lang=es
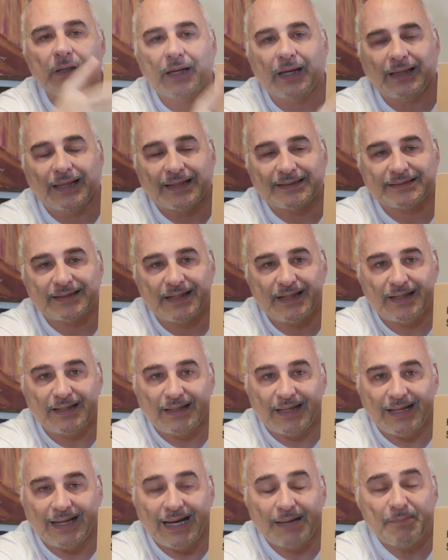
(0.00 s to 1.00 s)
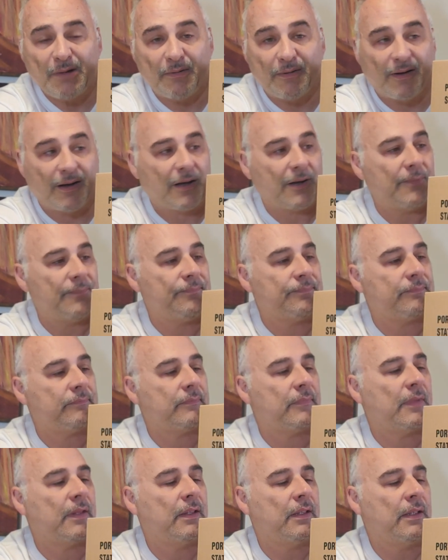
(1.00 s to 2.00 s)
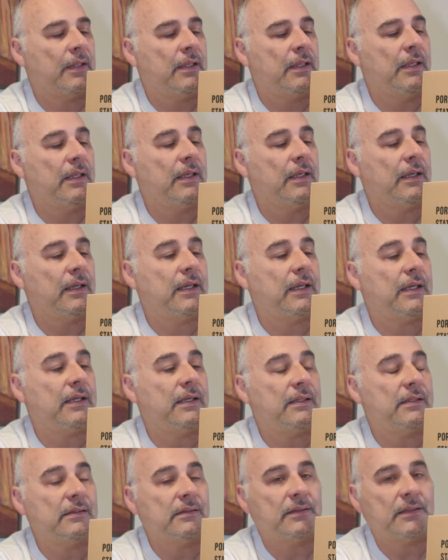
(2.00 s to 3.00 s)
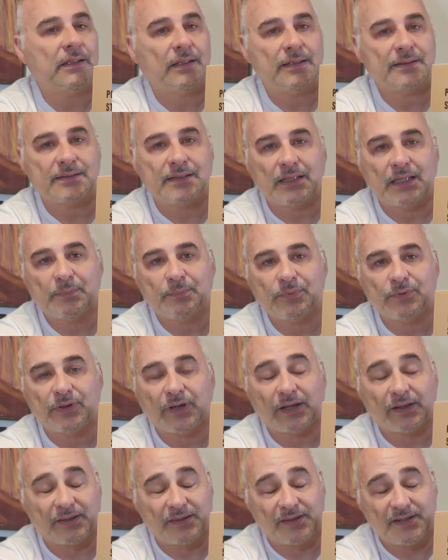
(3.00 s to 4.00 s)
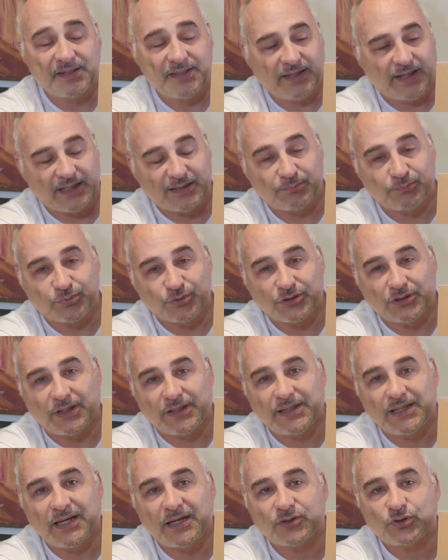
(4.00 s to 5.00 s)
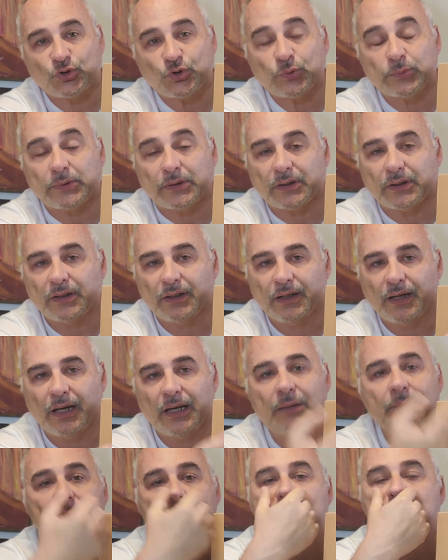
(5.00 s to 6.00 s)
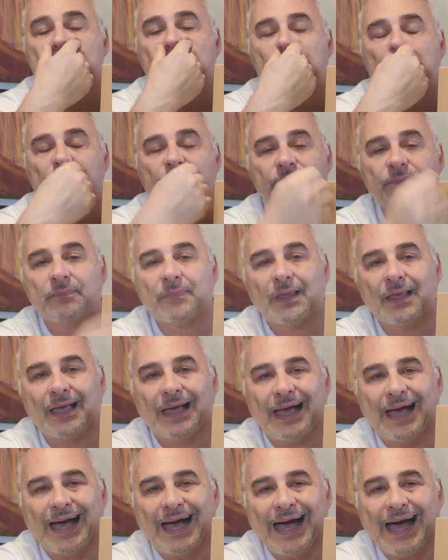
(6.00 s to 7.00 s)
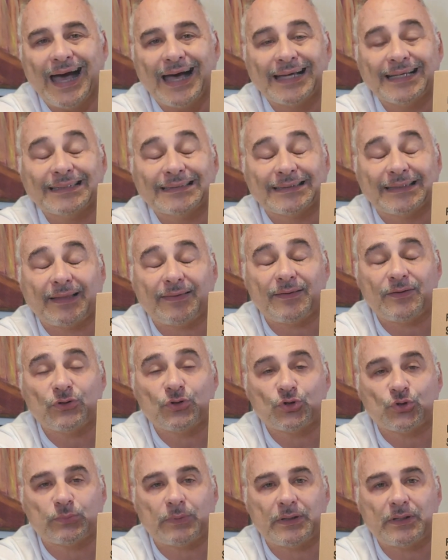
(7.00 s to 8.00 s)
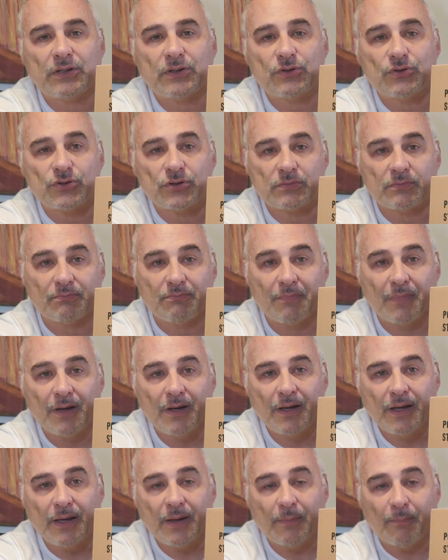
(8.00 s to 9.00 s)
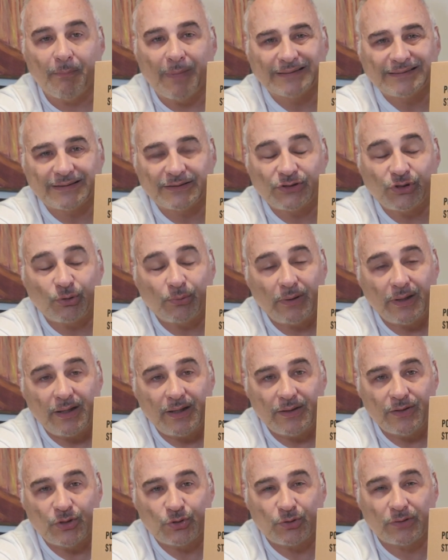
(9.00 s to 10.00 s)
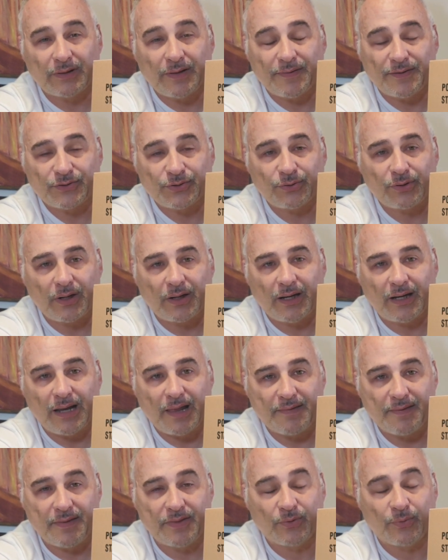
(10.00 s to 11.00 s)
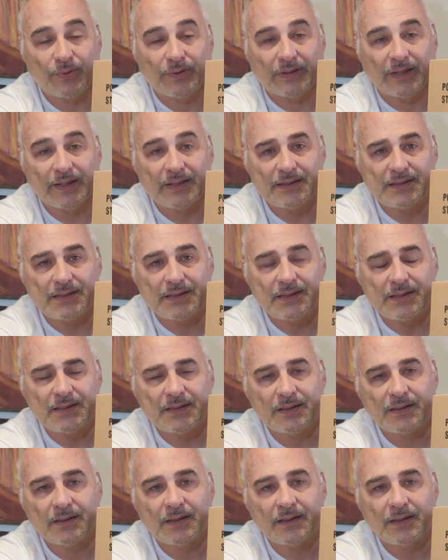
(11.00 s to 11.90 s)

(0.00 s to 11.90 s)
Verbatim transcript: en la serie a gama baja. ¿Qué tiene este equipo de características? Pues que ya sube el inversor a 700 vatios, más del doble de su antecesor, el AC50S,